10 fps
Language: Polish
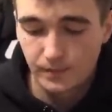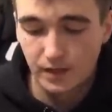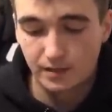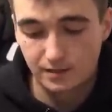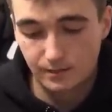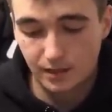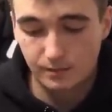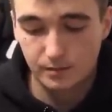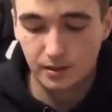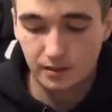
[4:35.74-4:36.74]
nie jestem
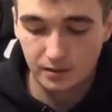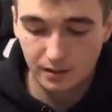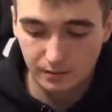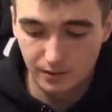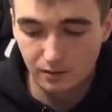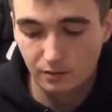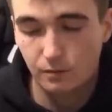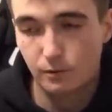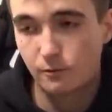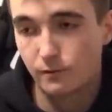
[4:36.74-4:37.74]
najlepszym kandydatem na drugą
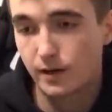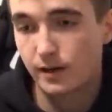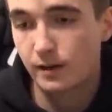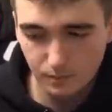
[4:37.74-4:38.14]
połówkę.